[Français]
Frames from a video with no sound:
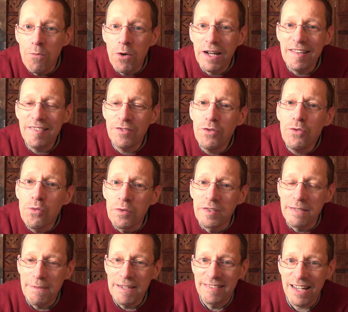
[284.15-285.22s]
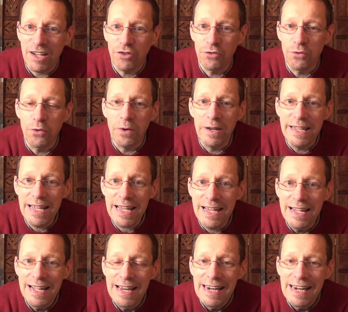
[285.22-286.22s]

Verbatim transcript: en question où ces messages sont reliés,